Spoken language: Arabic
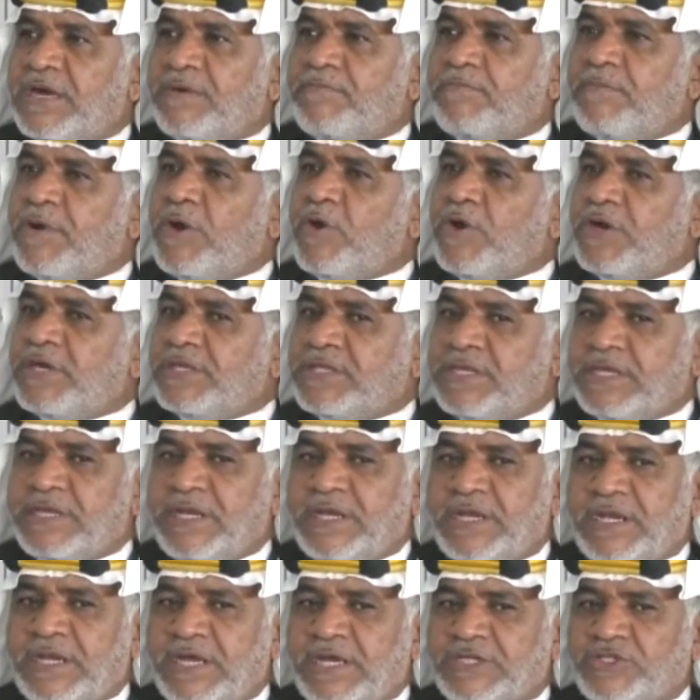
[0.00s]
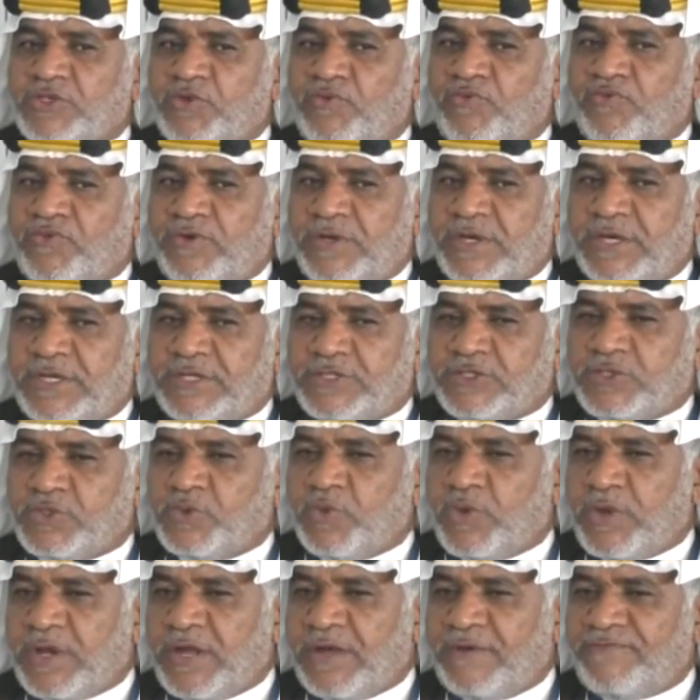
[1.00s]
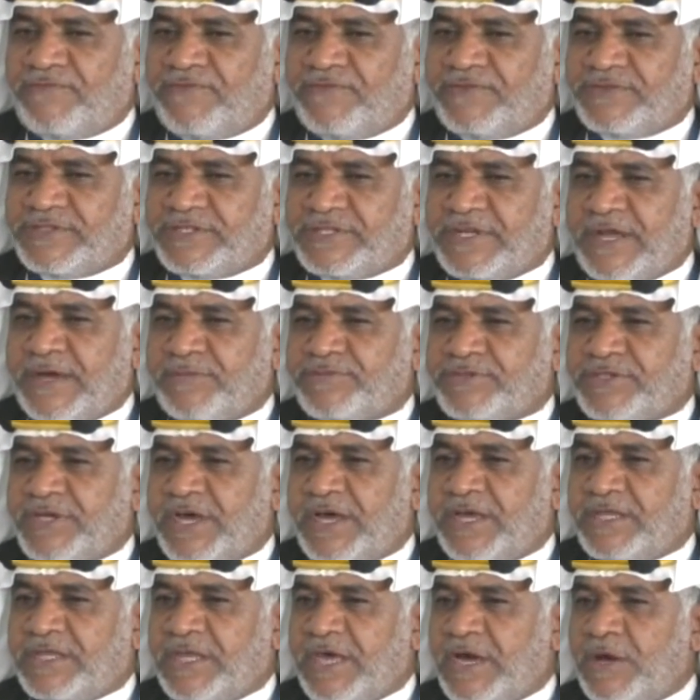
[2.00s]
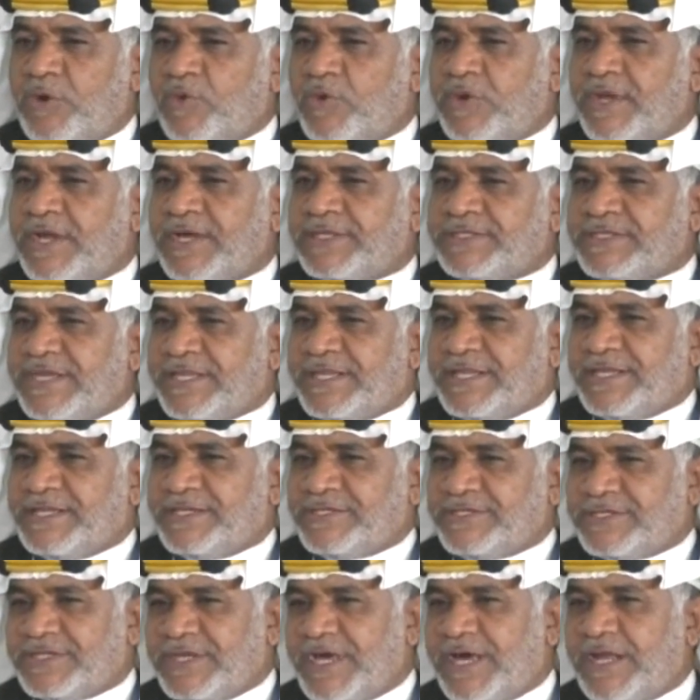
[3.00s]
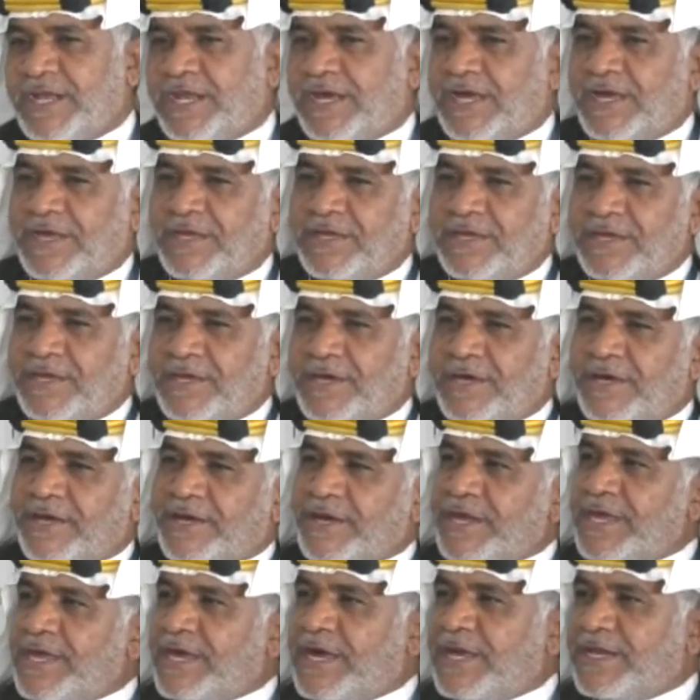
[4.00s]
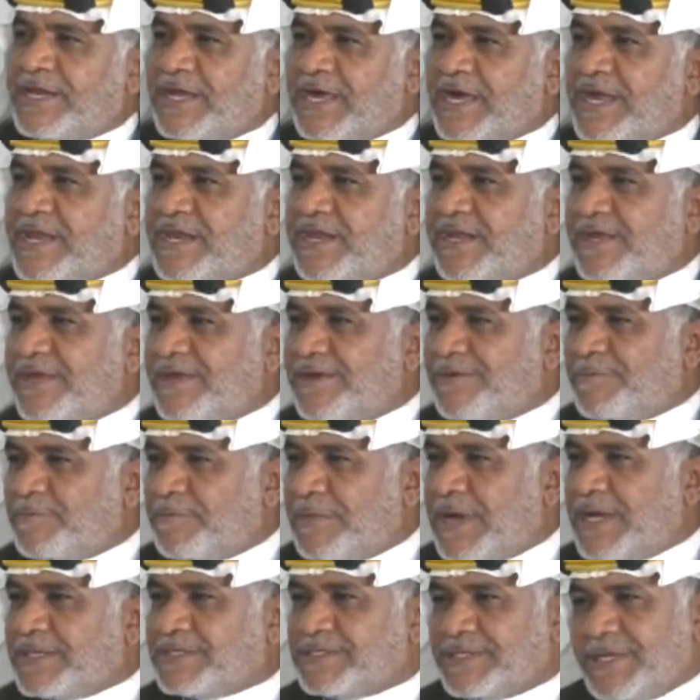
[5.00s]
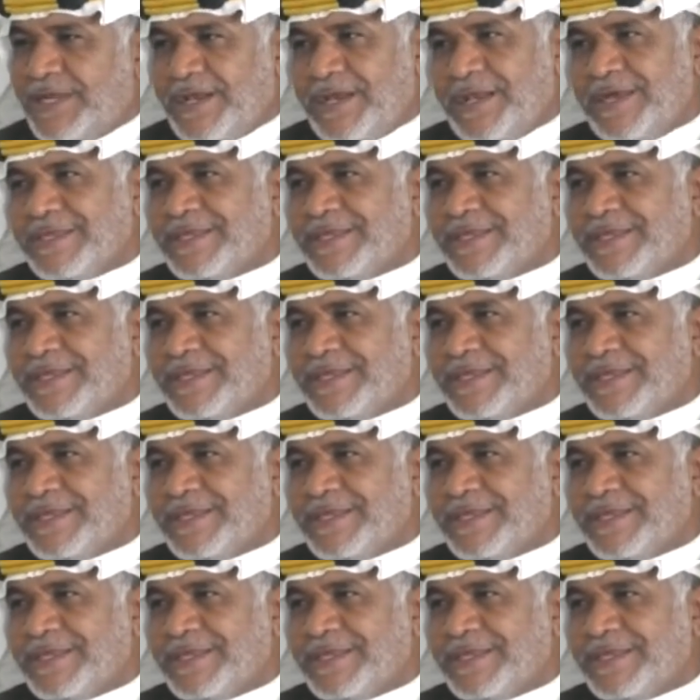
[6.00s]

موعته اشوف الصوره في سناب شات او انها جت لي رساله ريان يغني ما شاء أيوة. الله